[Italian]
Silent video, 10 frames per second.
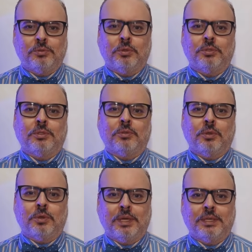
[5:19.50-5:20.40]
su un
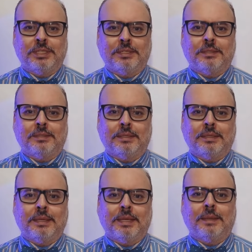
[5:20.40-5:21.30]
disco volante.
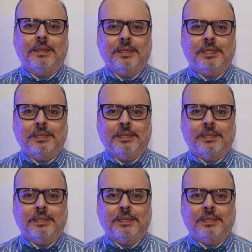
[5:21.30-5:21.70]
Ehi,